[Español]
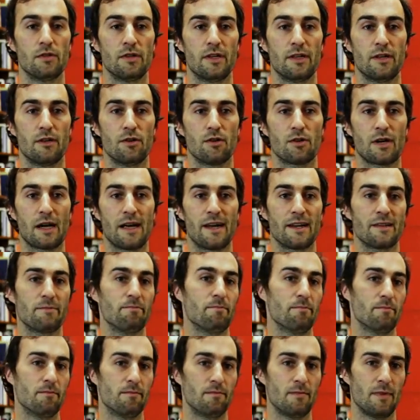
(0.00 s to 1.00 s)
de caer
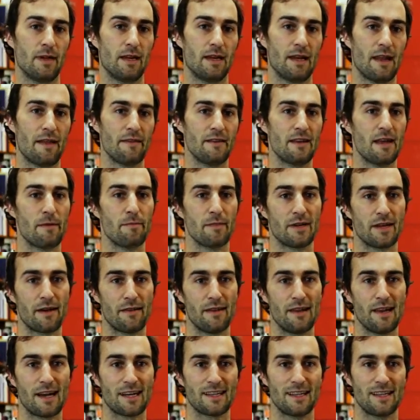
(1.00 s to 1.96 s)
en la dinámica del